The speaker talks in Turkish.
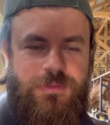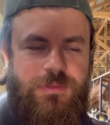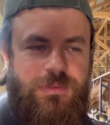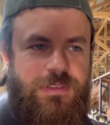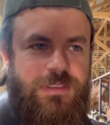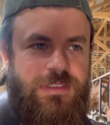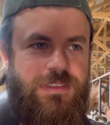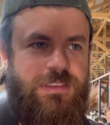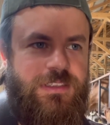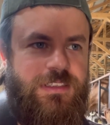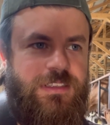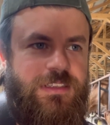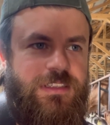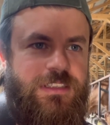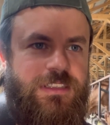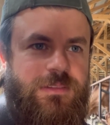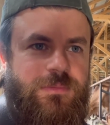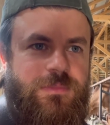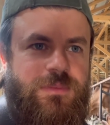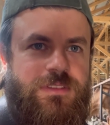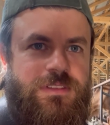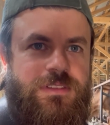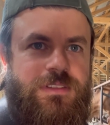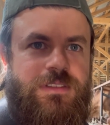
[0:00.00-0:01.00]
e,
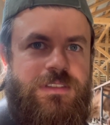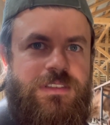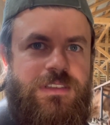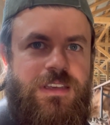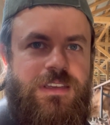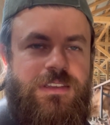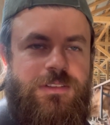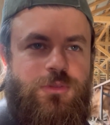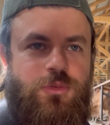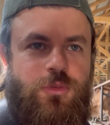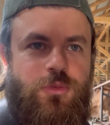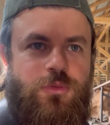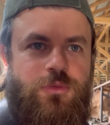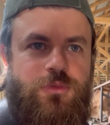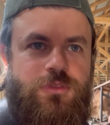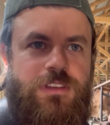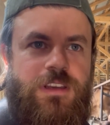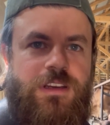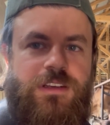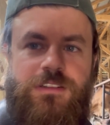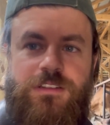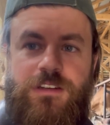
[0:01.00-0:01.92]
gittiğimiz yer çok uzak,